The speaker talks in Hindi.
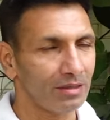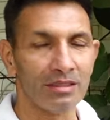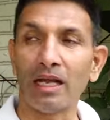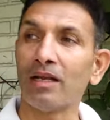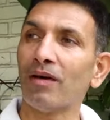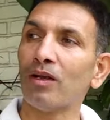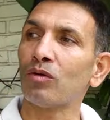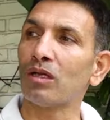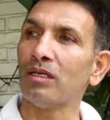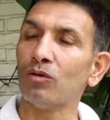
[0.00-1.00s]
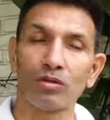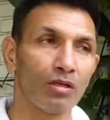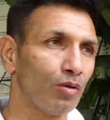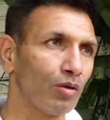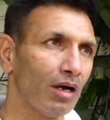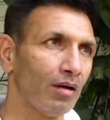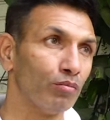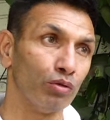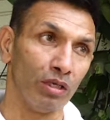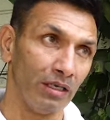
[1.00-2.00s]
जाने वालों के लिए उत्तर होगा
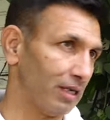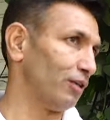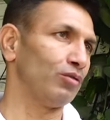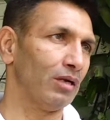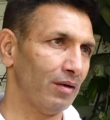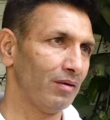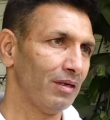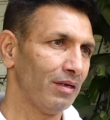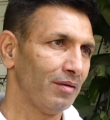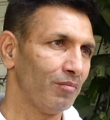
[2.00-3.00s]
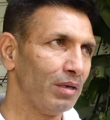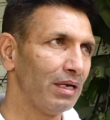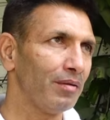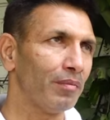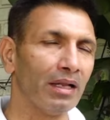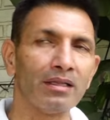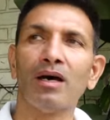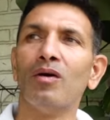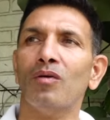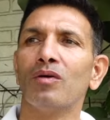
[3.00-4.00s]
बुधनी का चुनाव मैं
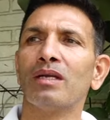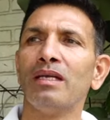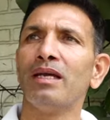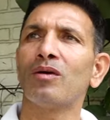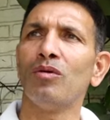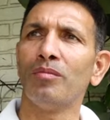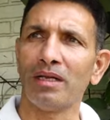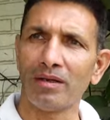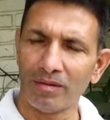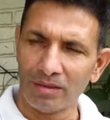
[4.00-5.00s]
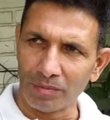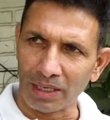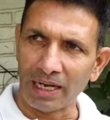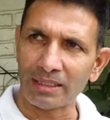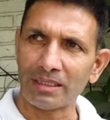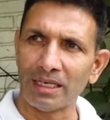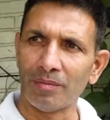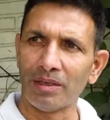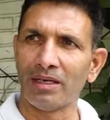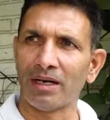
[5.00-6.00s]
मानता हूँ कि ये कोई मेरे प्रयास से या
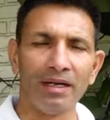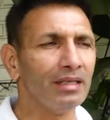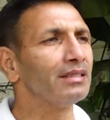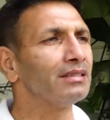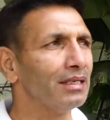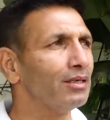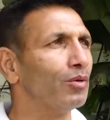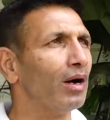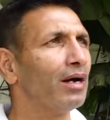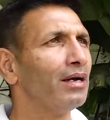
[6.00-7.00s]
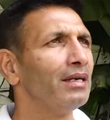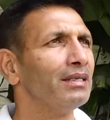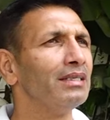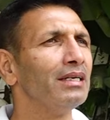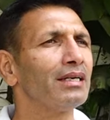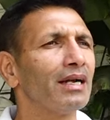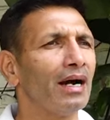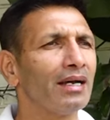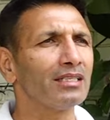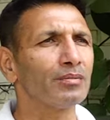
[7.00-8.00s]
मेरी रणनीति से नहीं हुआ ये
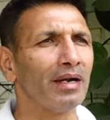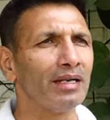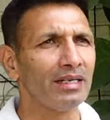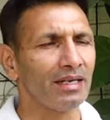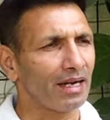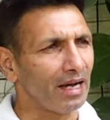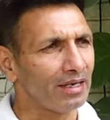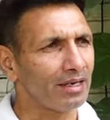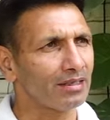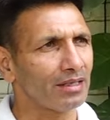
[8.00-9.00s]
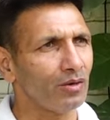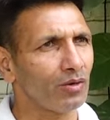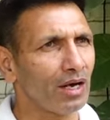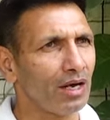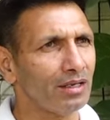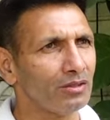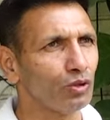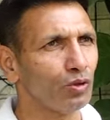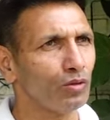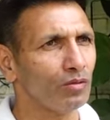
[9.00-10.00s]
कांग्रेस पार्टी के कार्यकर्ताओं का
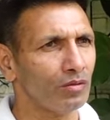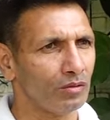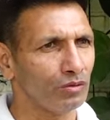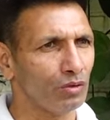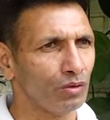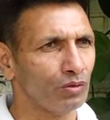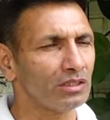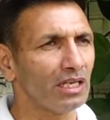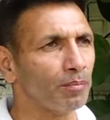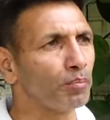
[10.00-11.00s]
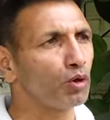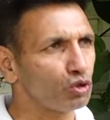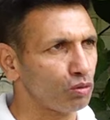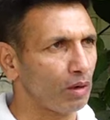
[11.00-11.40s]
जो जो उनसे अप्रोच